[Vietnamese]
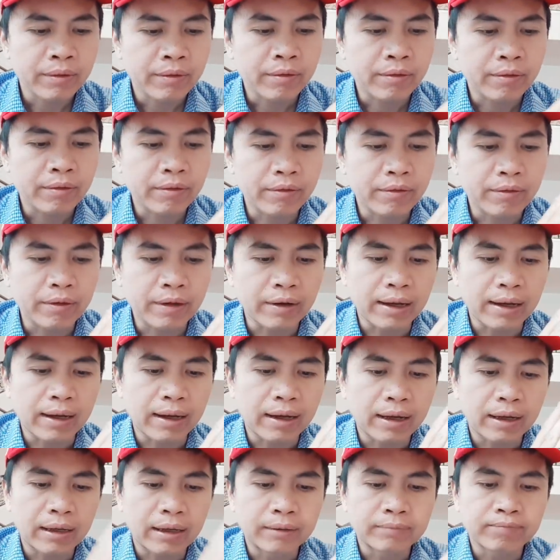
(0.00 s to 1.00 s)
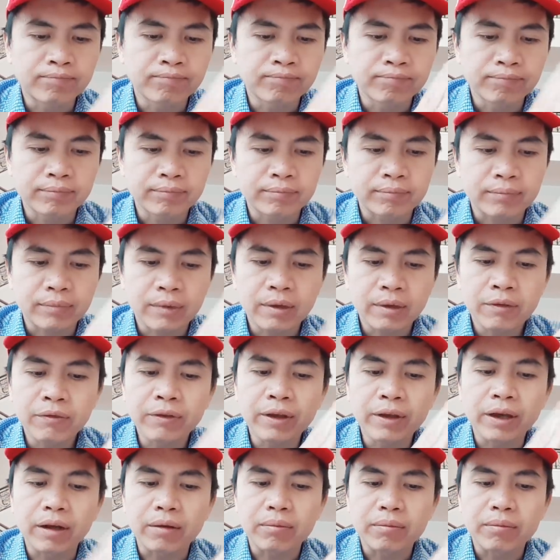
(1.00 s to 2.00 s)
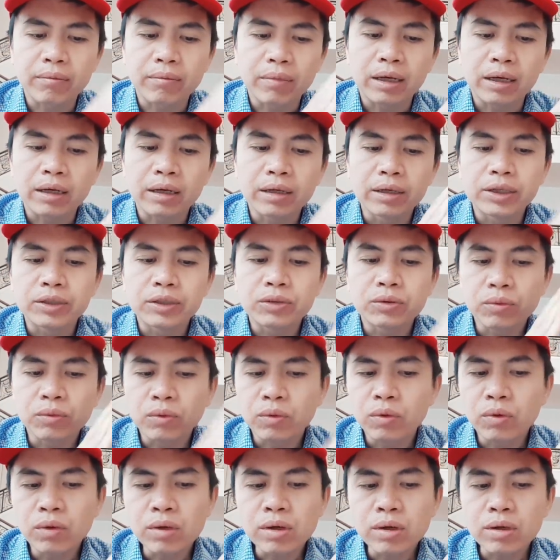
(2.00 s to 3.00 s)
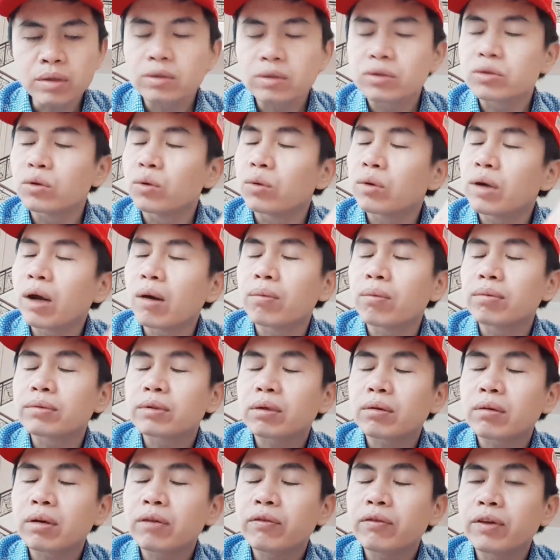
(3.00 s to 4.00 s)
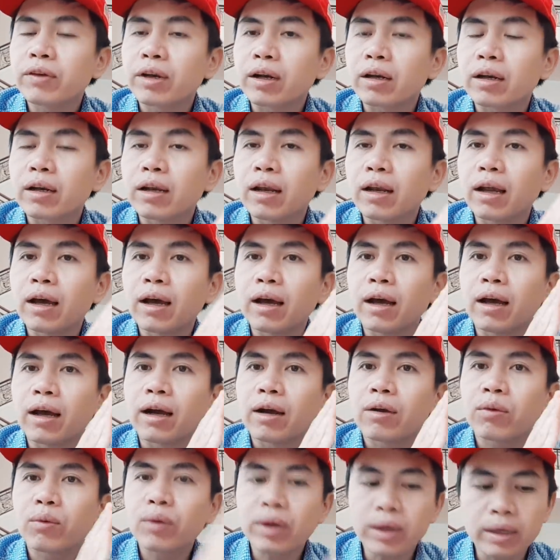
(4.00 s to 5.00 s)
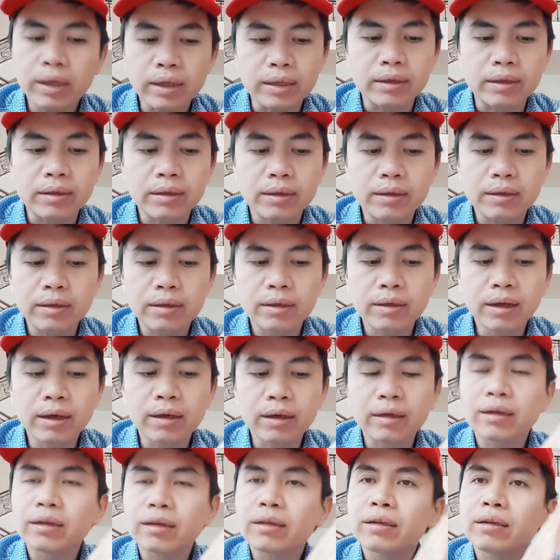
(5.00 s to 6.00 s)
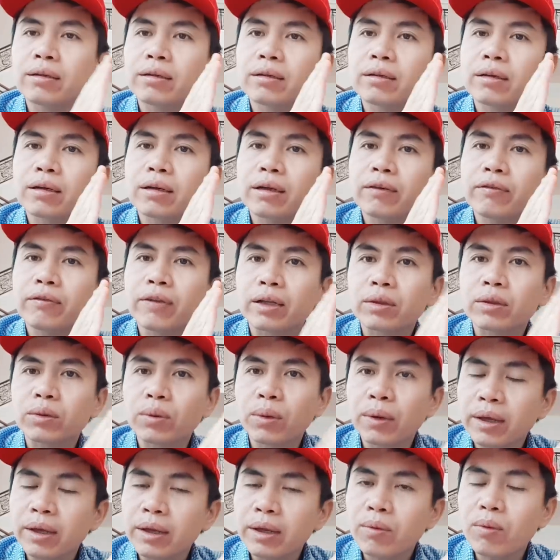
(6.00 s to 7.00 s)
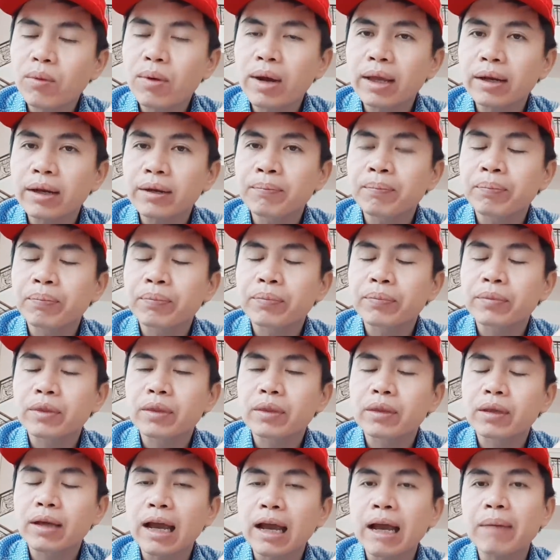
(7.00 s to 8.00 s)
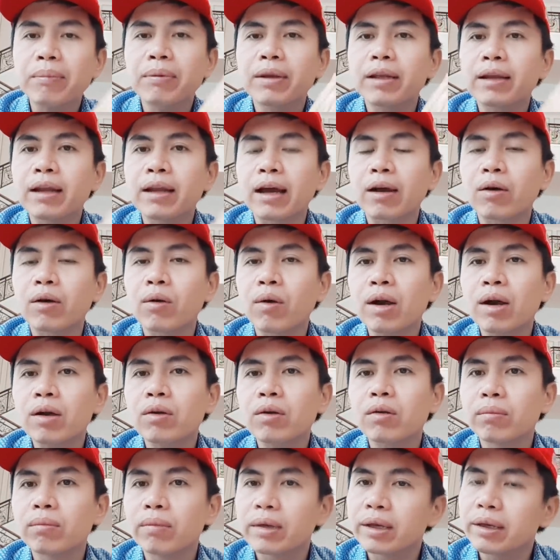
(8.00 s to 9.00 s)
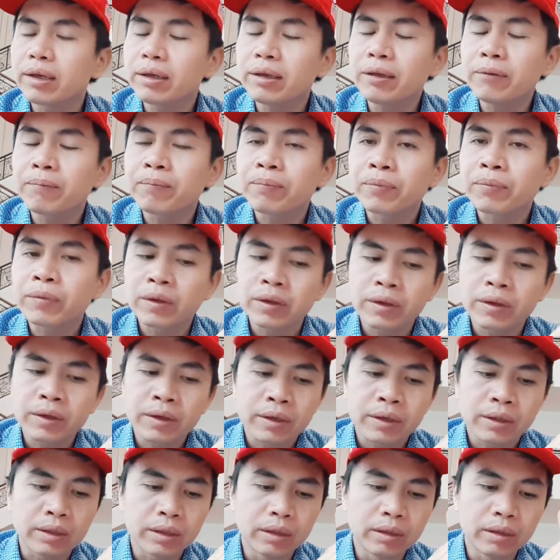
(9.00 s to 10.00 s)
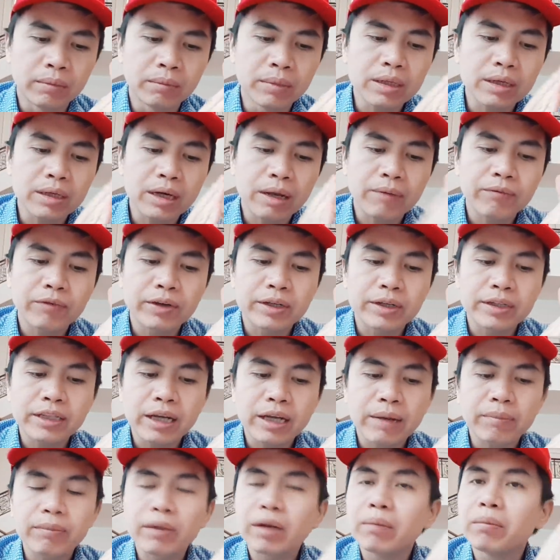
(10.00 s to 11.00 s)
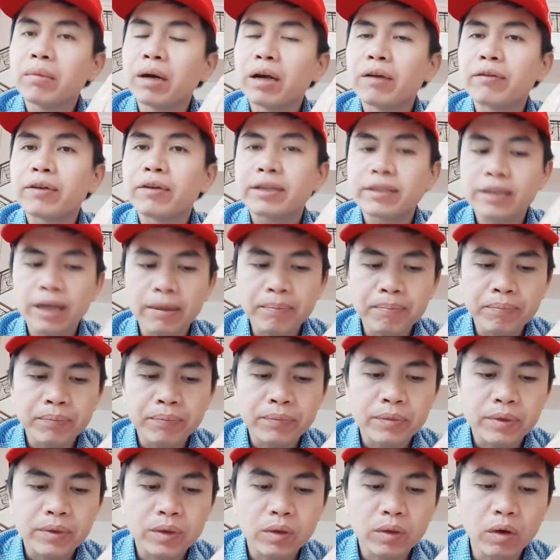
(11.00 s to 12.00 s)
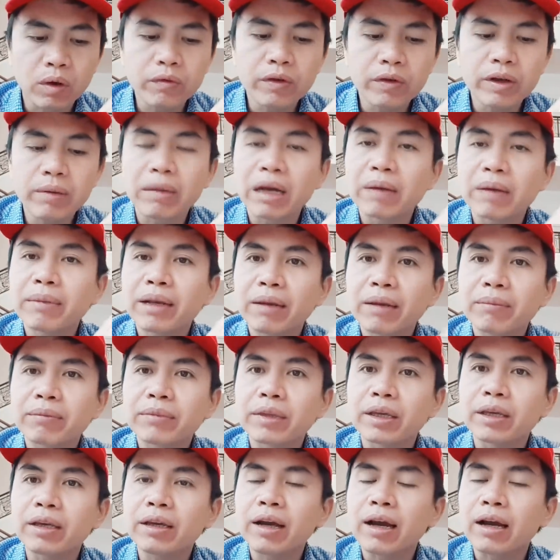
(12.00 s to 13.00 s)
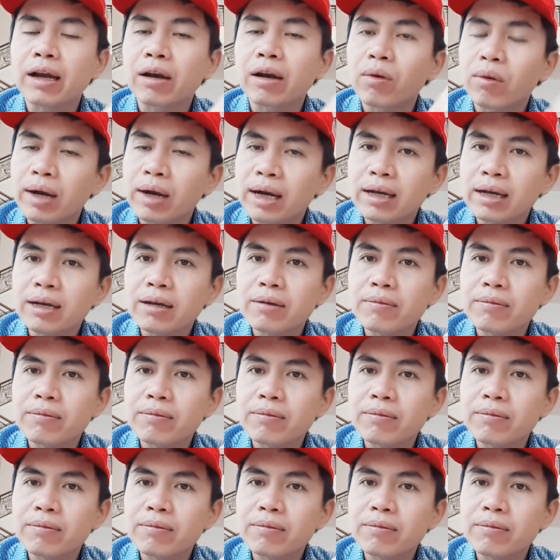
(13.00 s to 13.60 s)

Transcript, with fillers: Và cái việc mà người Trung Quốc chủ động trong cái việc là quyết định nâng cái việc thuế quan áp lên hàng hóa của Mỹ từ mức 5% lên 10% đối với 75 tỷ hàng hóa